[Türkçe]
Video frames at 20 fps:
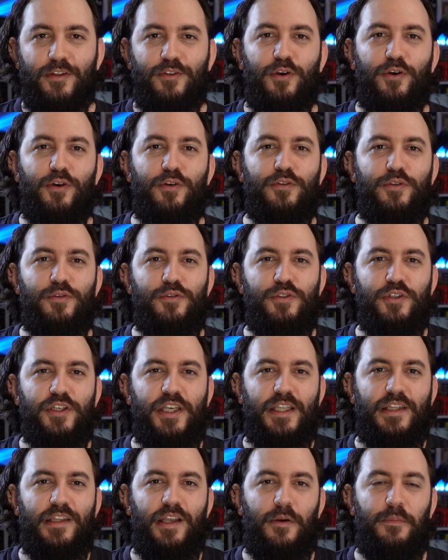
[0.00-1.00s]
Dördüncü
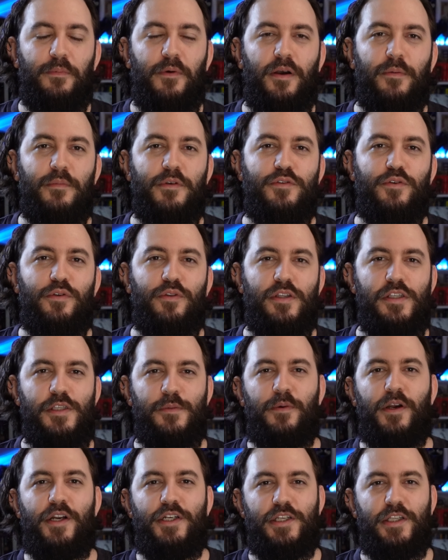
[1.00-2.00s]
kitap Amazon'da
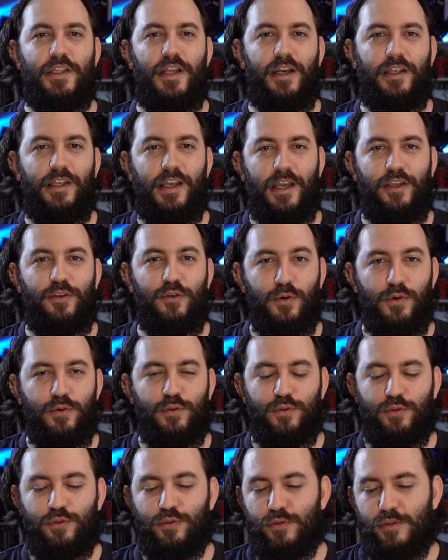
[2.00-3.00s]
sipariş ederken
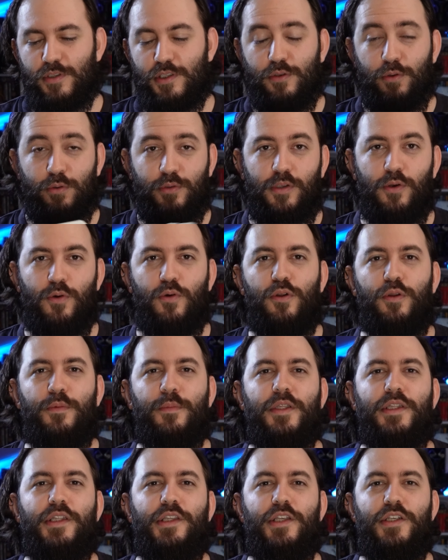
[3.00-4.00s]
yoktu. Stokta
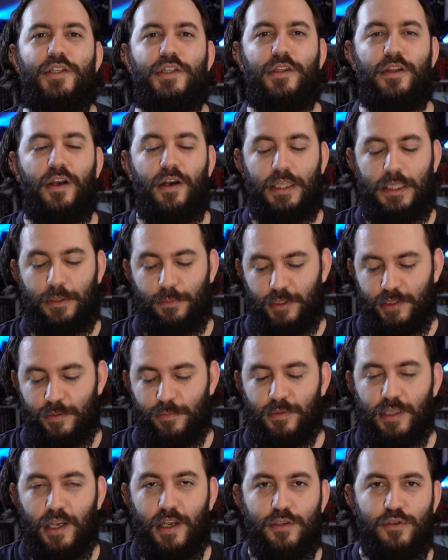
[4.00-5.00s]
olmadığı için
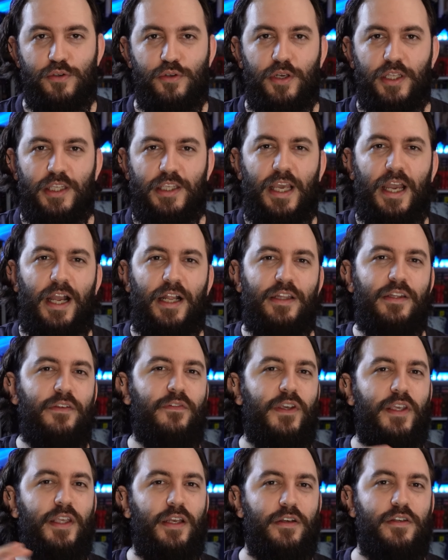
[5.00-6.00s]
alamadım. Daha sonra geldi
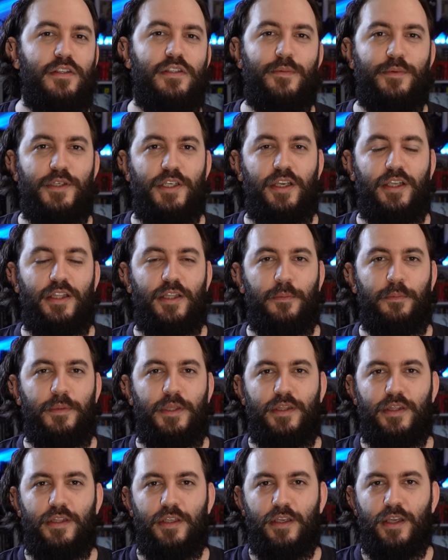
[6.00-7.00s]
ve yine hızlı bir şekilde
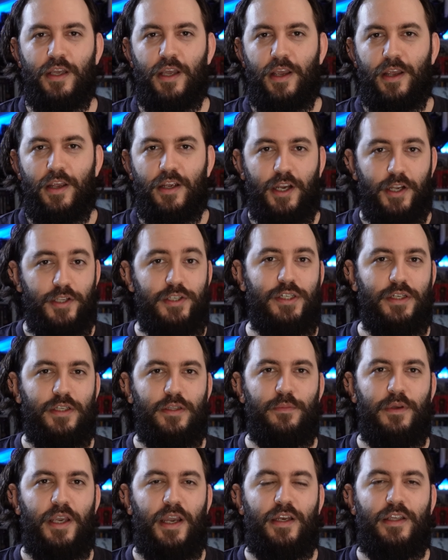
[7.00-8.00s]
bitti.
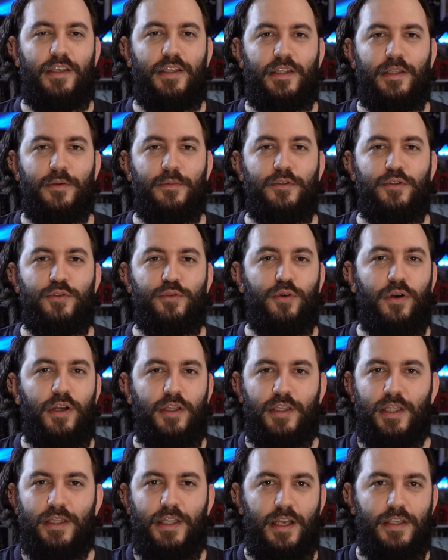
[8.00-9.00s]
Kaçırdım yani kitabı. Şu
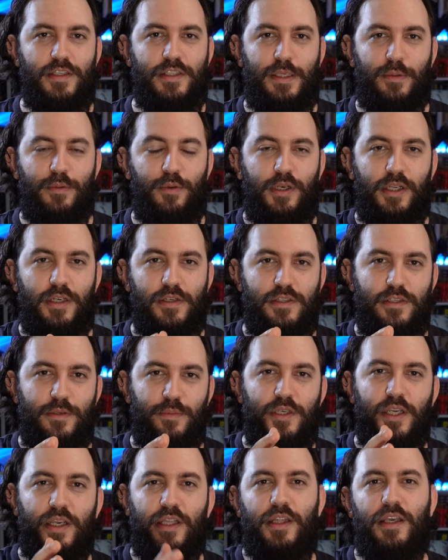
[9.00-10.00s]
an nedense böyle hızlı
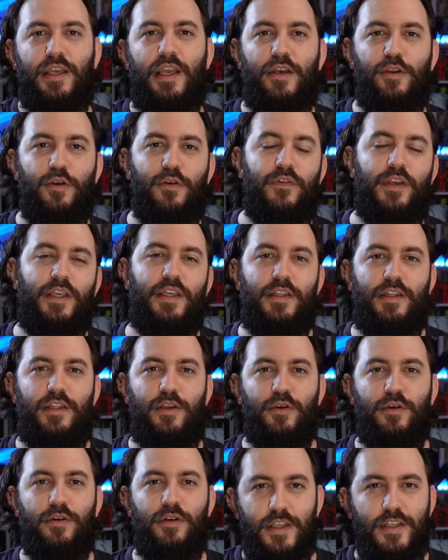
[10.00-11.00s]
bir şekilde geliyor ve
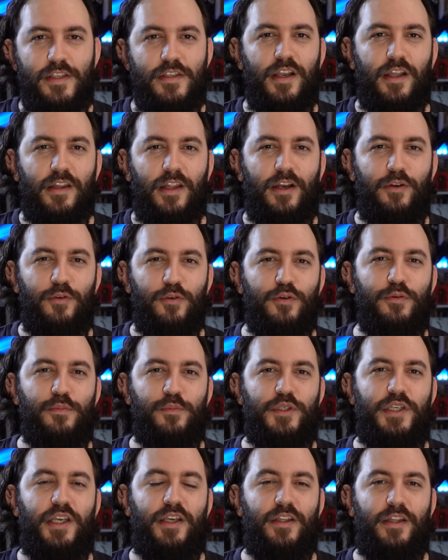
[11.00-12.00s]
gidiyor. İnsanlar yoğun
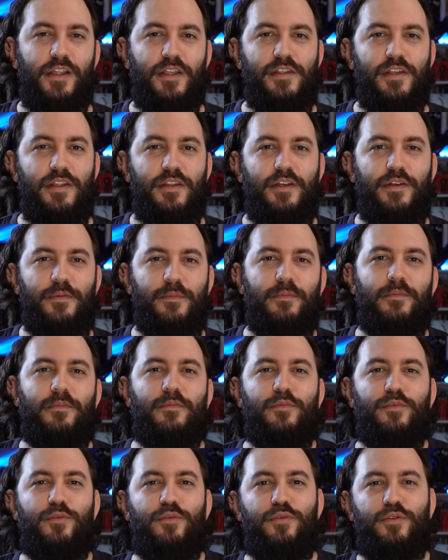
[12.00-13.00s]
bir şekilde sanırım
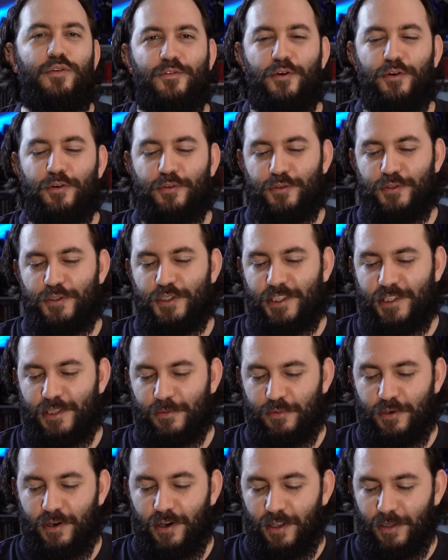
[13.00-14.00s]
bu dördüncü
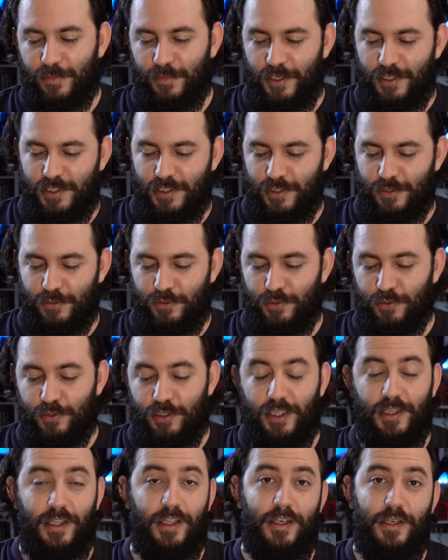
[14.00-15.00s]
kitabı almaya çalışıyor.
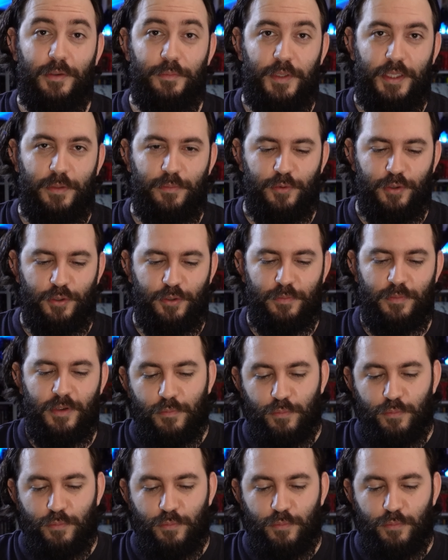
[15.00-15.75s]
Nedenini bilmiyorum.